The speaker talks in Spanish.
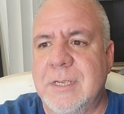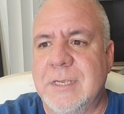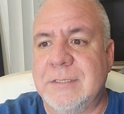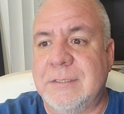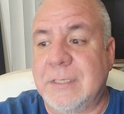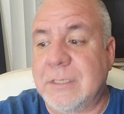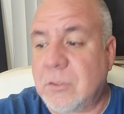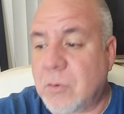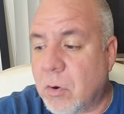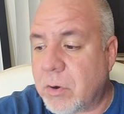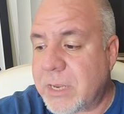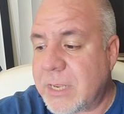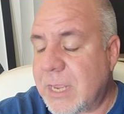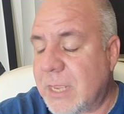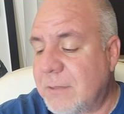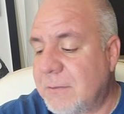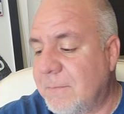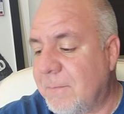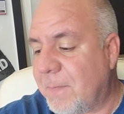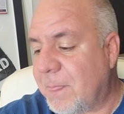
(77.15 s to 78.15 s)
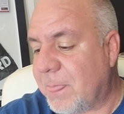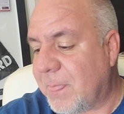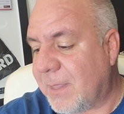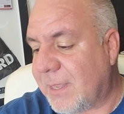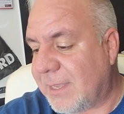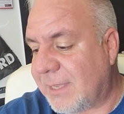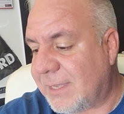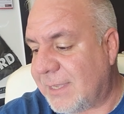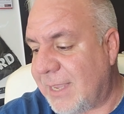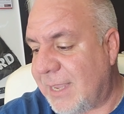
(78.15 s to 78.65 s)
Steve Cunningham,
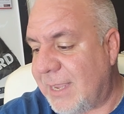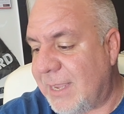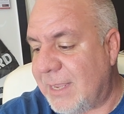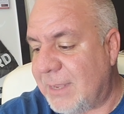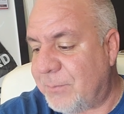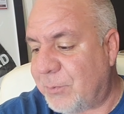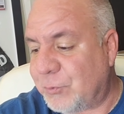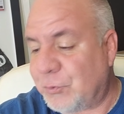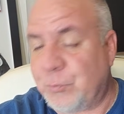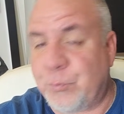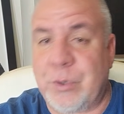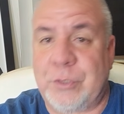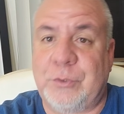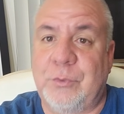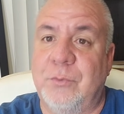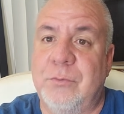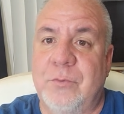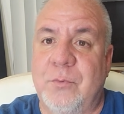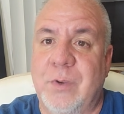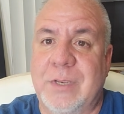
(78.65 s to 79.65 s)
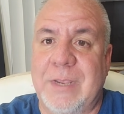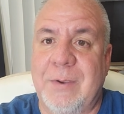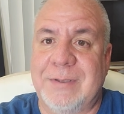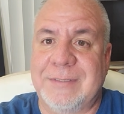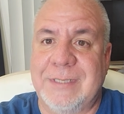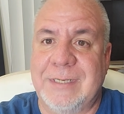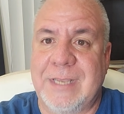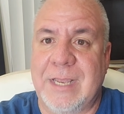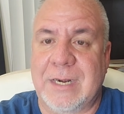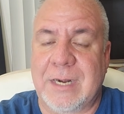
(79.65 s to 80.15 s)
que por supuesto no es que va a
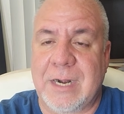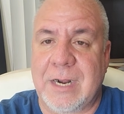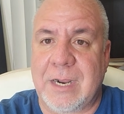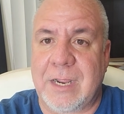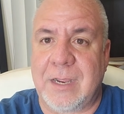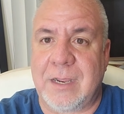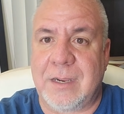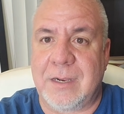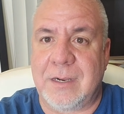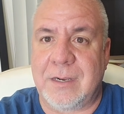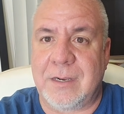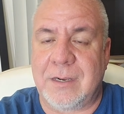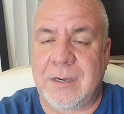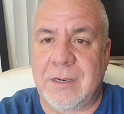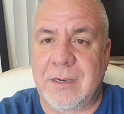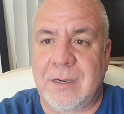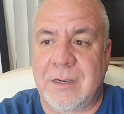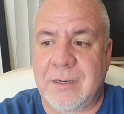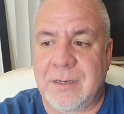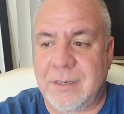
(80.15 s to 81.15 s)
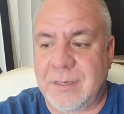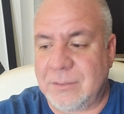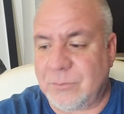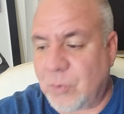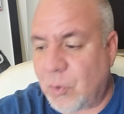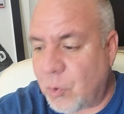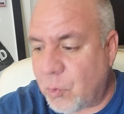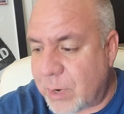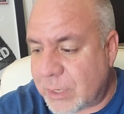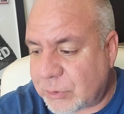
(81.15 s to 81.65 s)
hacer carrera ah, en
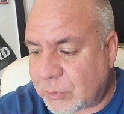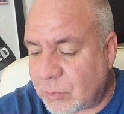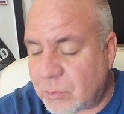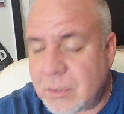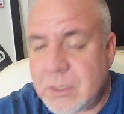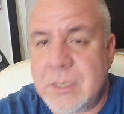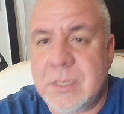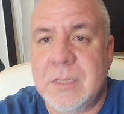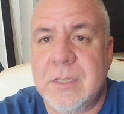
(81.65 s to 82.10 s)
todo esto,